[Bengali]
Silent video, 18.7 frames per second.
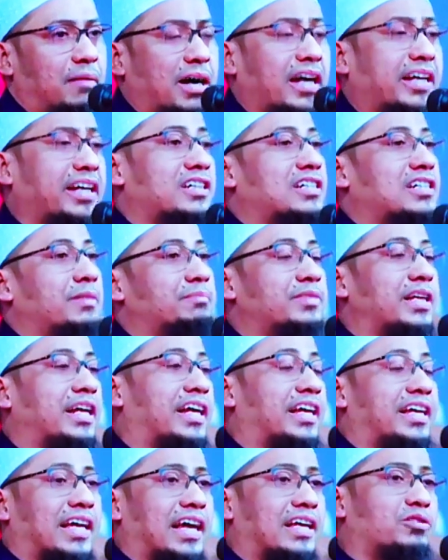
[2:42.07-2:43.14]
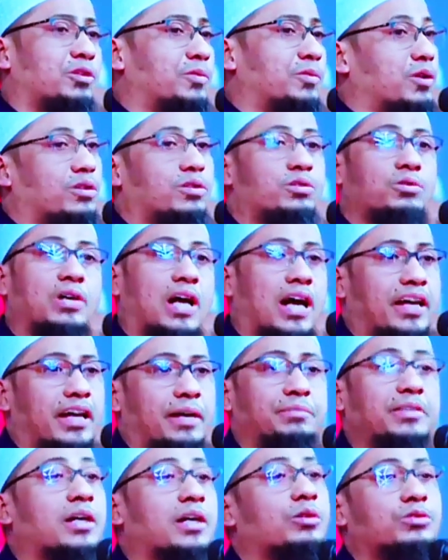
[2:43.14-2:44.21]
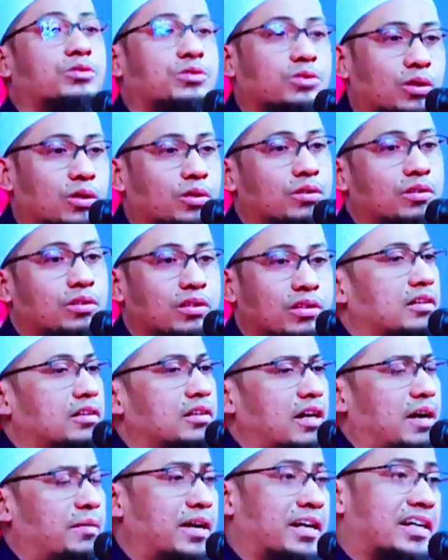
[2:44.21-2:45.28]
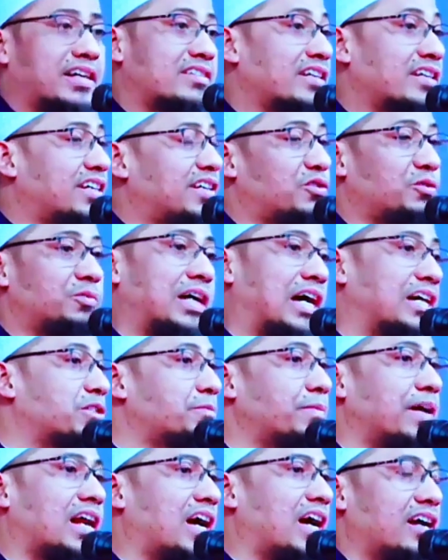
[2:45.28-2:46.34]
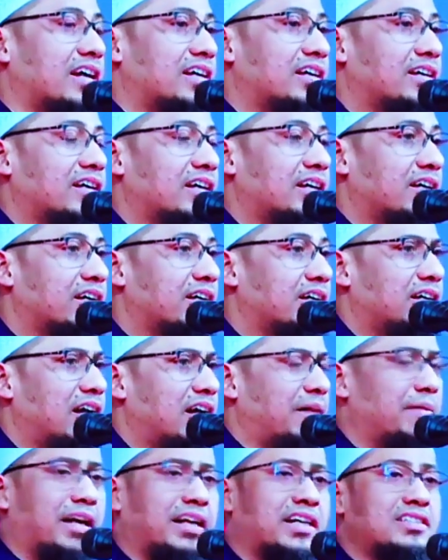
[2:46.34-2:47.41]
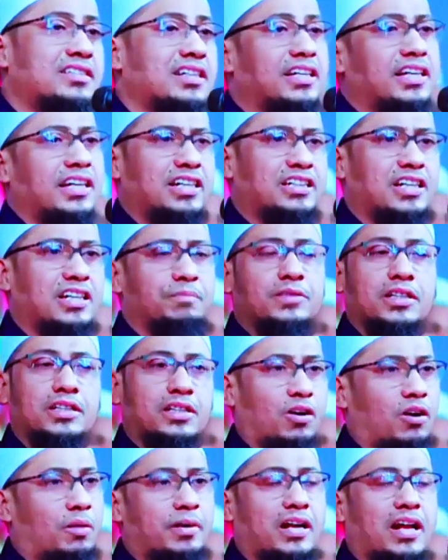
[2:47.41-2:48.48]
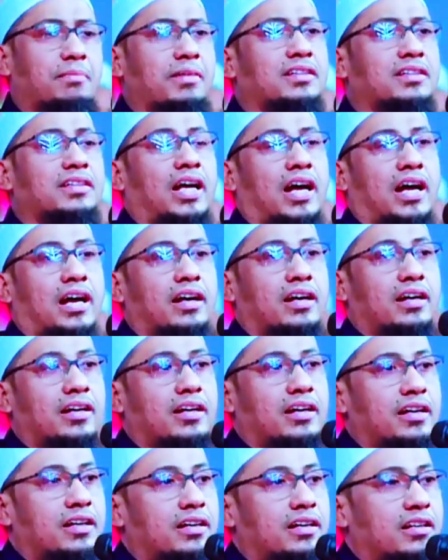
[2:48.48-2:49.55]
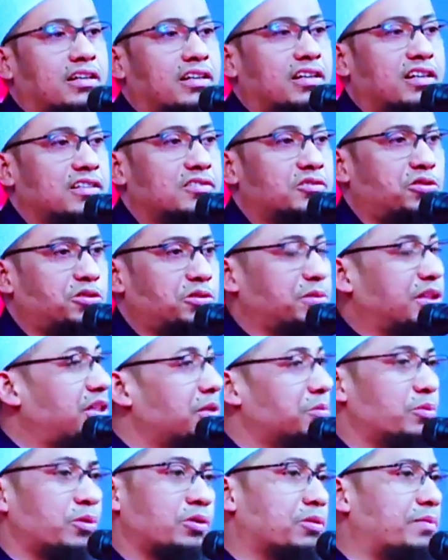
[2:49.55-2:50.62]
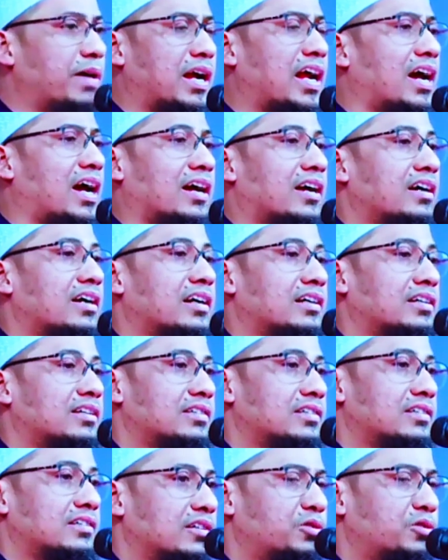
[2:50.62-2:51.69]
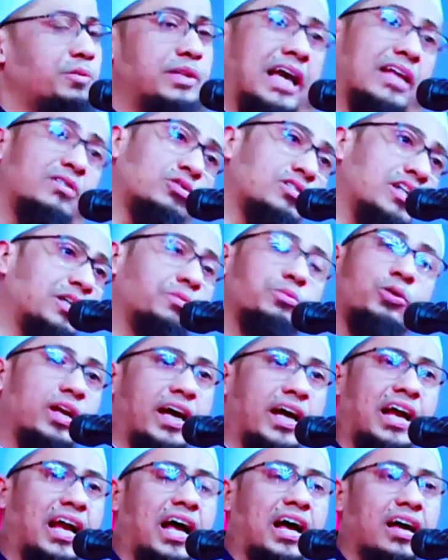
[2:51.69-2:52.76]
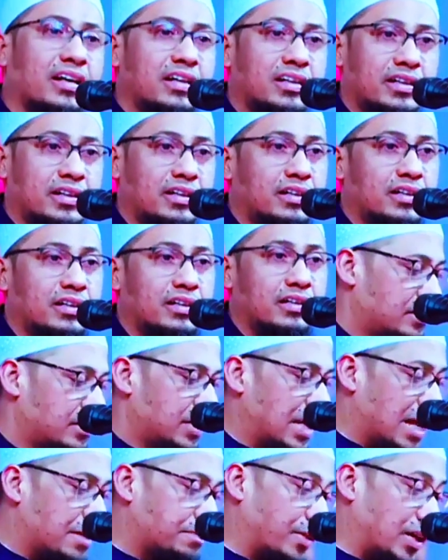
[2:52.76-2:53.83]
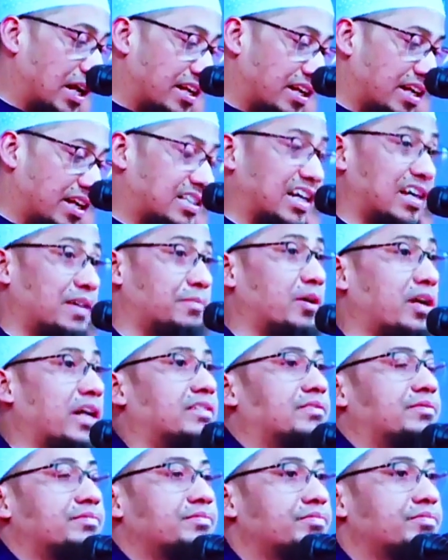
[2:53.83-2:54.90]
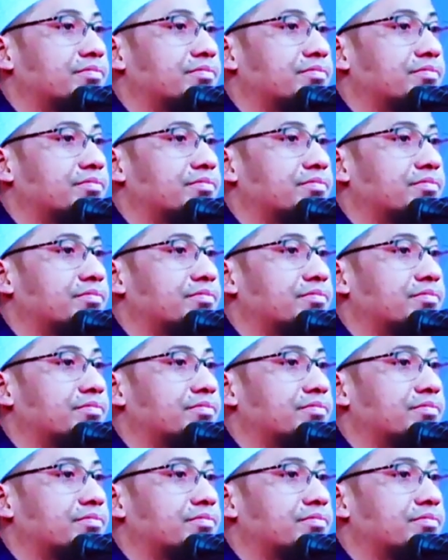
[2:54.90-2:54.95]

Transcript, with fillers: আমাকে সামনে রেখে এত বড় গুণা কেমনে করছো আমার কাছে কি তুমি আসবা না আমার কাছে কি হিসাব দিতে হবে না বান্দা তুমি কি মরবা না তুমি এতটাই ভুলে গেলা এরপরে আল্লাহ তালা বলেন